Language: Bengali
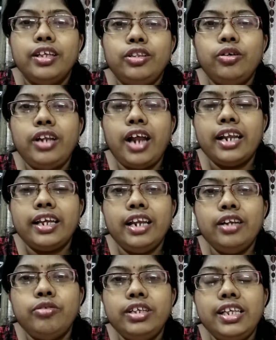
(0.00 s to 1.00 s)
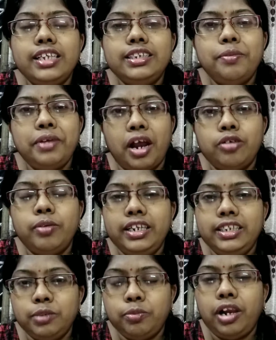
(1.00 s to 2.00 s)
তো নারকেল কুড়িয়ে দিয়েছি আমি নাড়ু
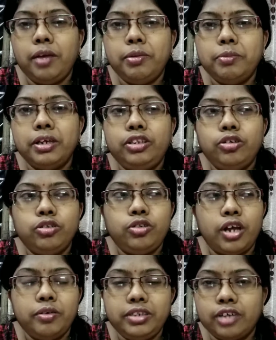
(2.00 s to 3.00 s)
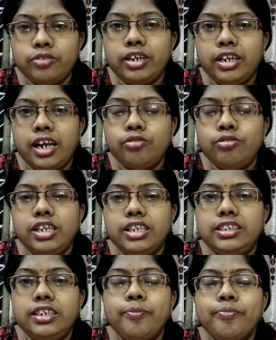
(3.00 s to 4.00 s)
বানিয়েছি বললাম এই মাত্র ঠাকুরকে নাড়ু
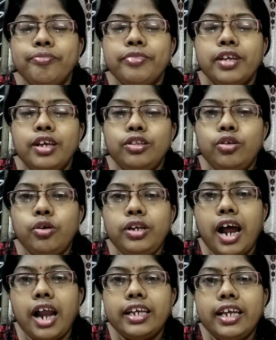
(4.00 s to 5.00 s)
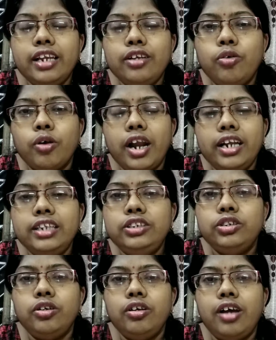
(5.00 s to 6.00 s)
দিয়েছি তো নারকেল কোরানোর
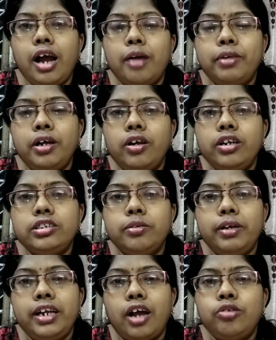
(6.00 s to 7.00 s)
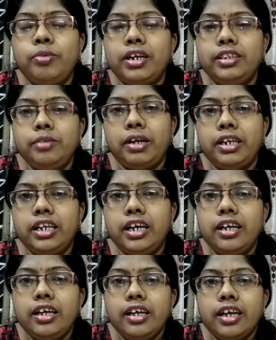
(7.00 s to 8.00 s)
জন্য আমরা অনেক সময় নাড়ু বানাতে পারি না
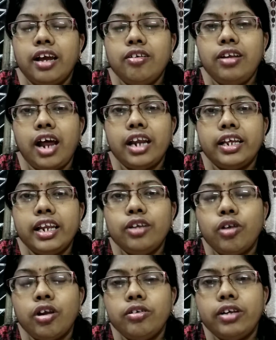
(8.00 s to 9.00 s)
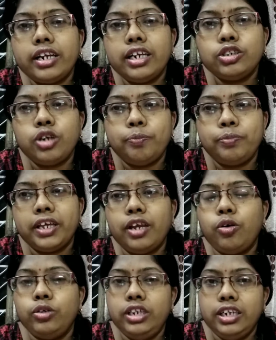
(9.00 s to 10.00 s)
কারণ নারকেল কোরানোটা একটা সব থেকে
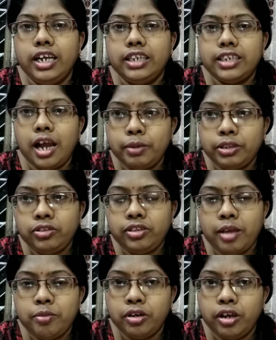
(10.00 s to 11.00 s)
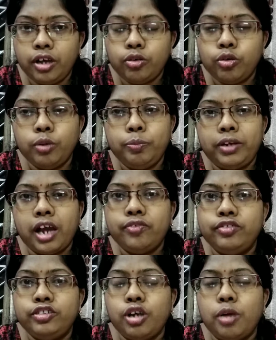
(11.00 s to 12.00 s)
কঠিন কাজ আমার তো তাই মনে হয় খুব টাফ
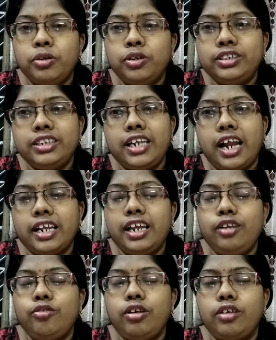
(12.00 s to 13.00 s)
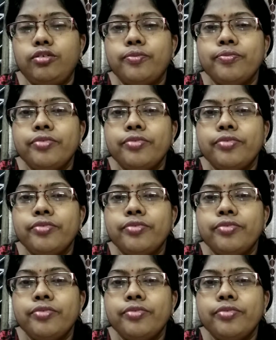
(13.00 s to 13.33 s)
জব হচ্ছে নারকেল কোরানো